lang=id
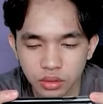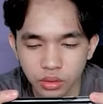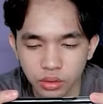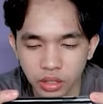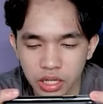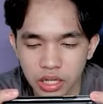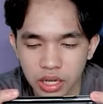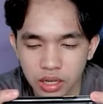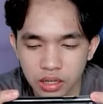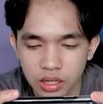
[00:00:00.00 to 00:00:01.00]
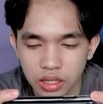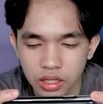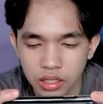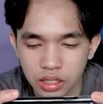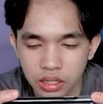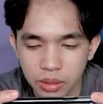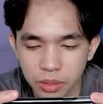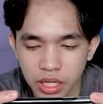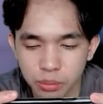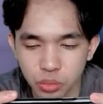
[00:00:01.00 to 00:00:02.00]
Wow, oh, ini dia. Kita
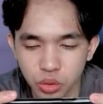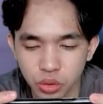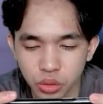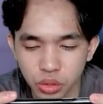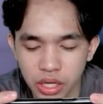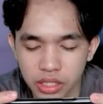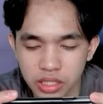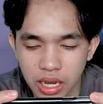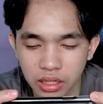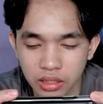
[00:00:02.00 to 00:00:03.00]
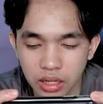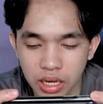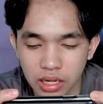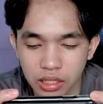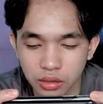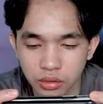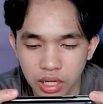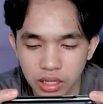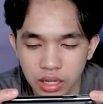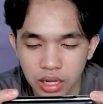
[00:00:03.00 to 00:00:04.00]
melihat punggungnya yang sangat kekar itu
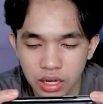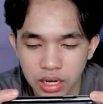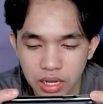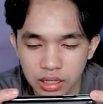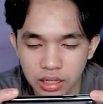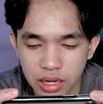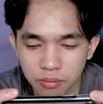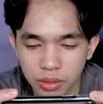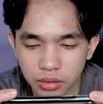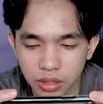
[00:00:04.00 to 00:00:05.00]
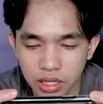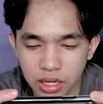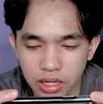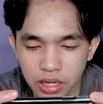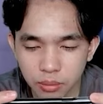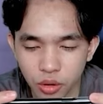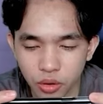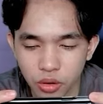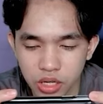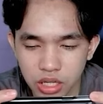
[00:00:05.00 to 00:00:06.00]
dan dan kenapa itu ada ada
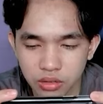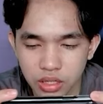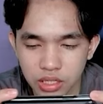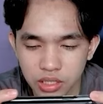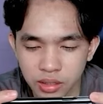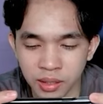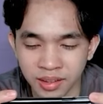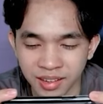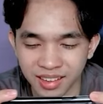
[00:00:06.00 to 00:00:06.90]
bokongnya juga di situ.